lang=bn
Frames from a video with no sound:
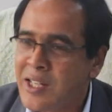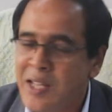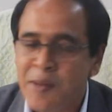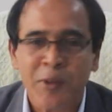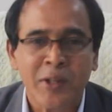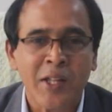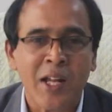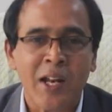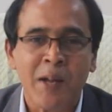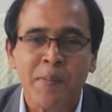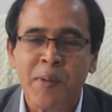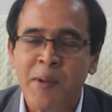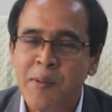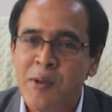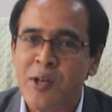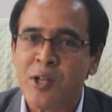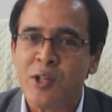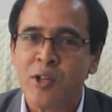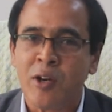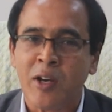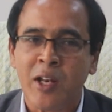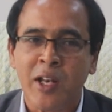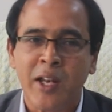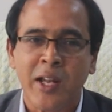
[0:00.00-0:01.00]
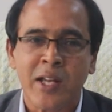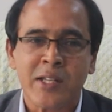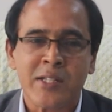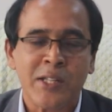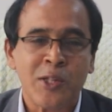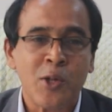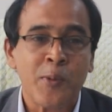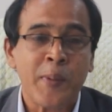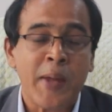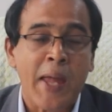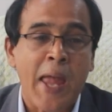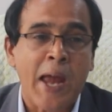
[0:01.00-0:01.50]
এবং তারা বিভিন্ন ধরনের
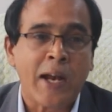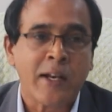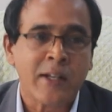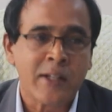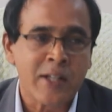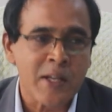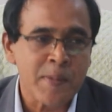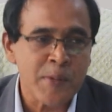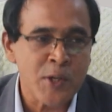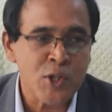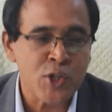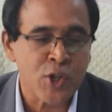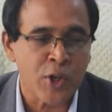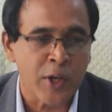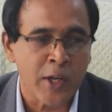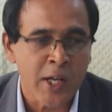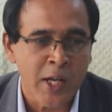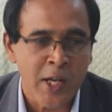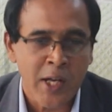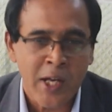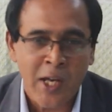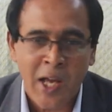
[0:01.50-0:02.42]
লিখেছেন তবে একটা বিষয়